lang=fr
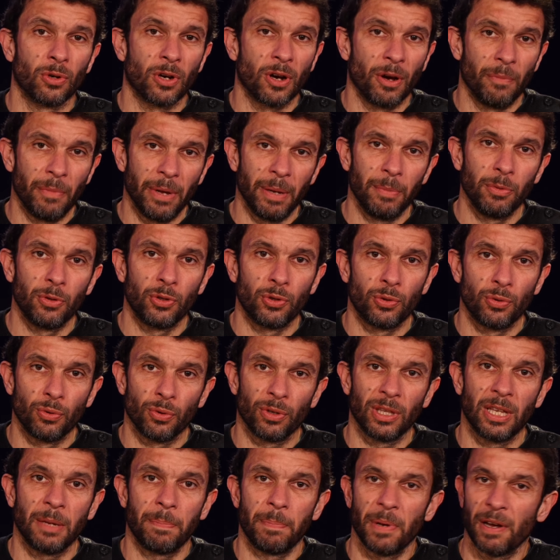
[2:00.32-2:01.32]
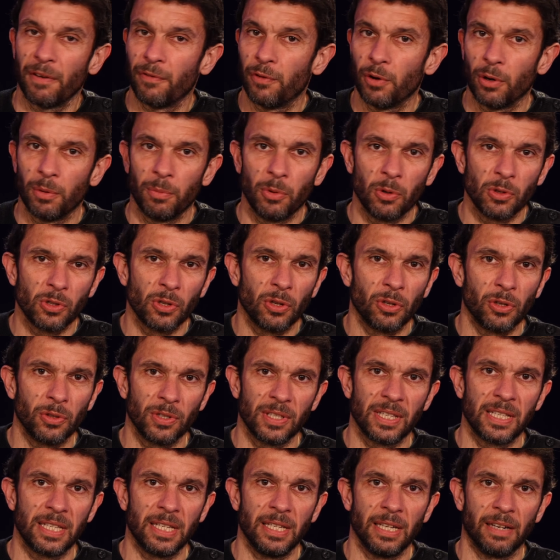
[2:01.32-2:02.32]
quand même sur des performances en dents
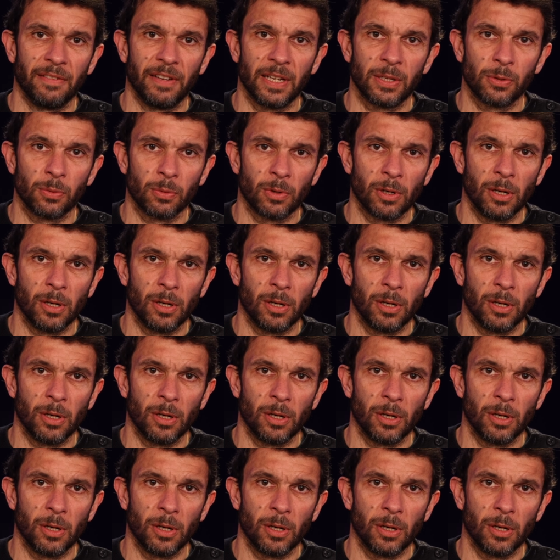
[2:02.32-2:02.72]
avec son